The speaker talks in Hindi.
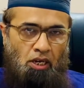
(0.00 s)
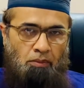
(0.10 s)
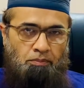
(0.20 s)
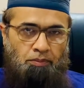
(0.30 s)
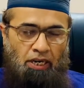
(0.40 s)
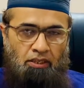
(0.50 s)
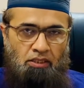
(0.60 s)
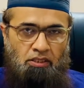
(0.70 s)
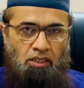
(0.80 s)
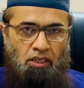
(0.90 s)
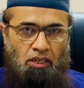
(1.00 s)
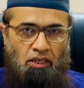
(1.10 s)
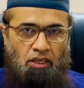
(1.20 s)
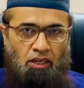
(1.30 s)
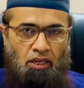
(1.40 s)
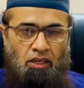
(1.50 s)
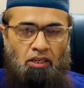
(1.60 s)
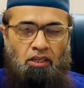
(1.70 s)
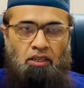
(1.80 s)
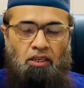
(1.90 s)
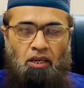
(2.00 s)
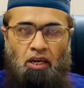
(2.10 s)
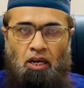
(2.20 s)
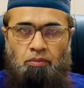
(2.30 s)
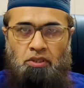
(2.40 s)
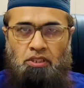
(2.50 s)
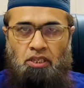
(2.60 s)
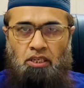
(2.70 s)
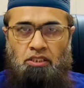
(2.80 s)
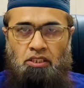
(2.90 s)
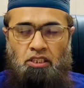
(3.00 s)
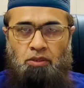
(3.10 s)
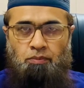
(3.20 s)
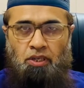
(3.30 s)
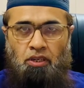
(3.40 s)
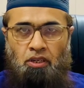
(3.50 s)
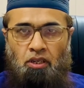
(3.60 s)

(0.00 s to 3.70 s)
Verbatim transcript: आप प्रैक्टिस ये कर रहे हैं कि आप किसी एक चीज़ पर